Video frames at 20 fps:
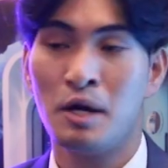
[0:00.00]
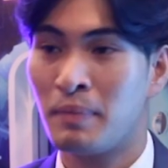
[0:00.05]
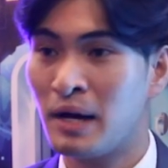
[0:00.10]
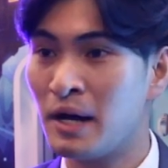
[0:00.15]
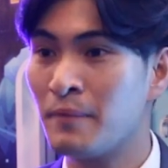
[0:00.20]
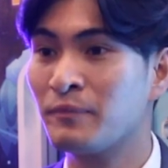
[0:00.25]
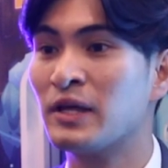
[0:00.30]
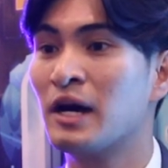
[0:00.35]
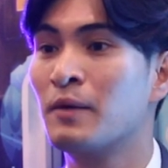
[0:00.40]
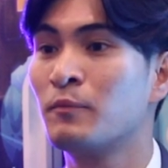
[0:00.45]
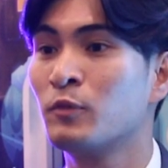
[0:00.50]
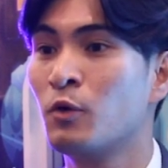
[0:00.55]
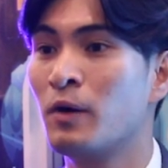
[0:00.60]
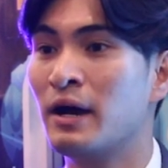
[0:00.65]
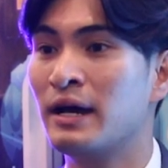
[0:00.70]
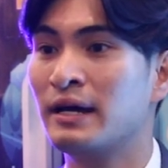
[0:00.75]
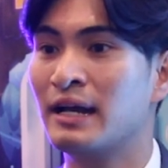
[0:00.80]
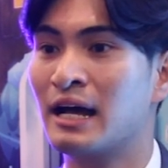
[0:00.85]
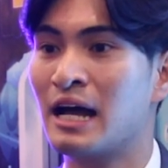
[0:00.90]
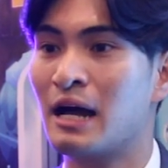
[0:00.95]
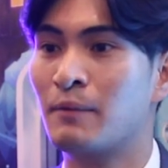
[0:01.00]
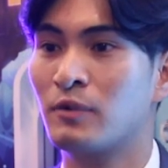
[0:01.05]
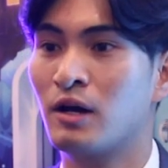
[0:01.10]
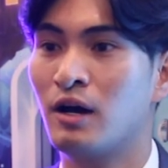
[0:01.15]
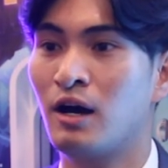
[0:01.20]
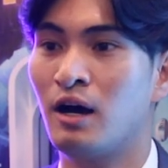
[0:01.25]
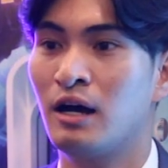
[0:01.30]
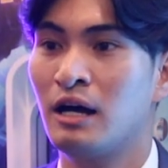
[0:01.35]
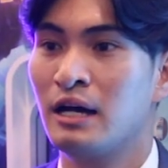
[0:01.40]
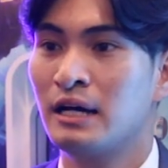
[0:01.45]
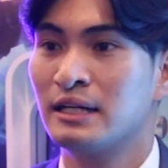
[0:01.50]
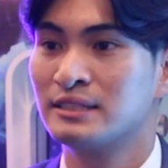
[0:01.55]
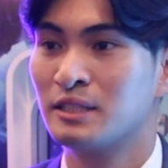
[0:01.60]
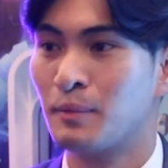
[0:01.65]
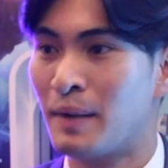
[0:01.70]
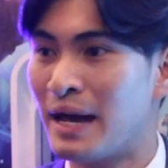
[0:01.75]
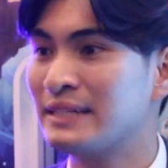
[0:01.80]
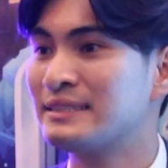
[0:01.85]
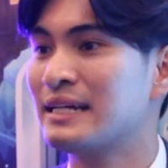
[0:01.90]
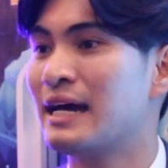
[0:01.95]
เพิ่มเติมด้วยนะครับก็ส
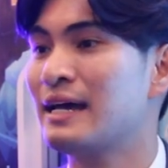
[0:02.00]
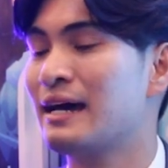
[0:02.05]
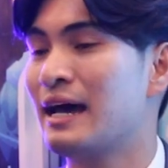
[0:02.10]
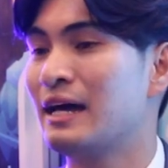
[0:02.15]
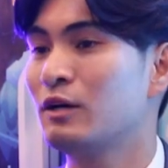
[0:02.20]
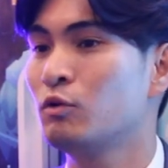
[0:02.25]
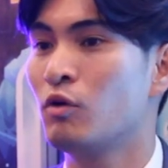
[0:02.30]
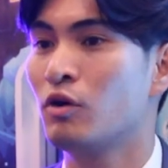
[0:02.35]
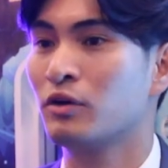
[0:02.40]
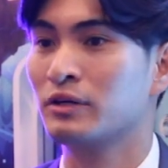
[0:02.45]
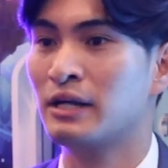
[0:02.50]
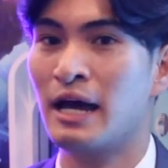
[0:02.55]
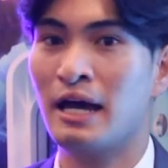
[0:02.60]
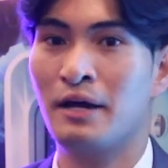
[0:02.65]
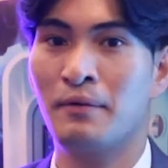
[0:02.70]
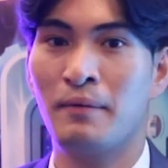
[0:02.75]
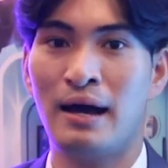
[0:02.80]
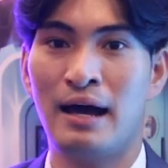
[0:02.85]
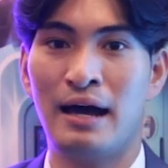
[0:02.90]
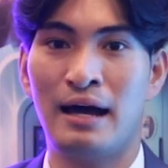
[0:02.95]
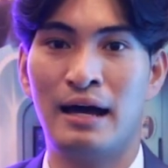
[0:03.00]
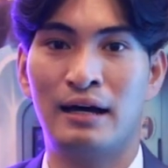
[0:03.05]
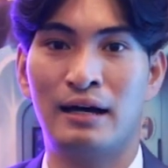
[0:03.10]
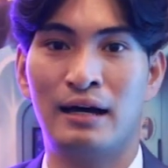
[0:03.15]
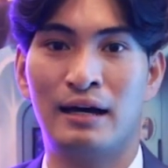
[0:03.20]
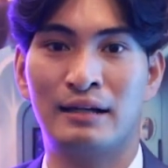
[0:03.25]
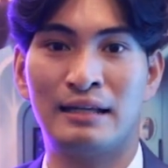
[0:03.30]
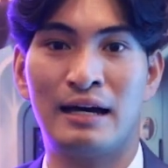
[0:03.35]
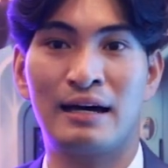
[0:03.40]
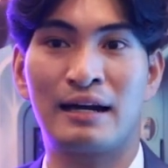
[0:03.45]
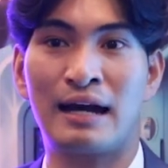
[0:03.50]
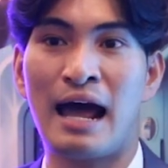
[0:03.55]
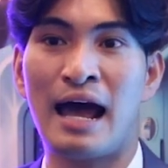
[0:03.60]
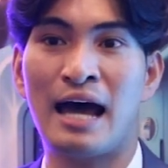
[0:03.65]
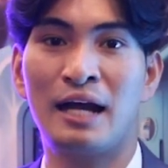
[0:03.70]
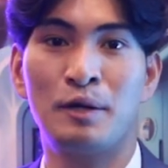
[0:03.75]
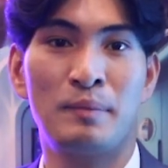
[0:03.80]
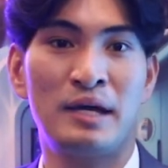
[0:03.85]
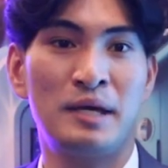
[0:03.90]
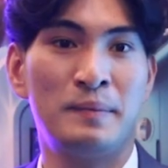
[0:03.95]
บายใจหายห่วงได้ว่าทาง
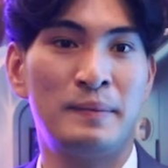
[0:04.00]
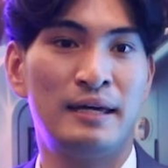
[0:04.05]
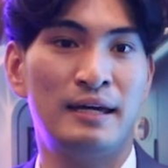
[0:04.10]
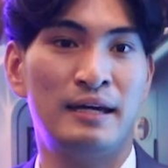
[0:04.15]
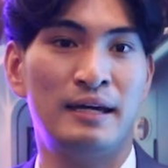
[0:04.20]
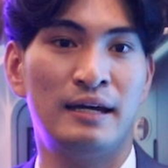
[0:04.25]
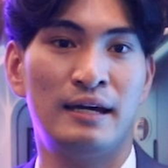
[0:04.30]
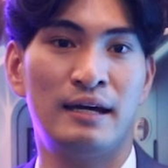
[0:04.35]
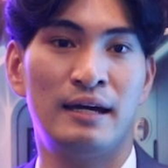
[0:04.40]
ร้านไม่มี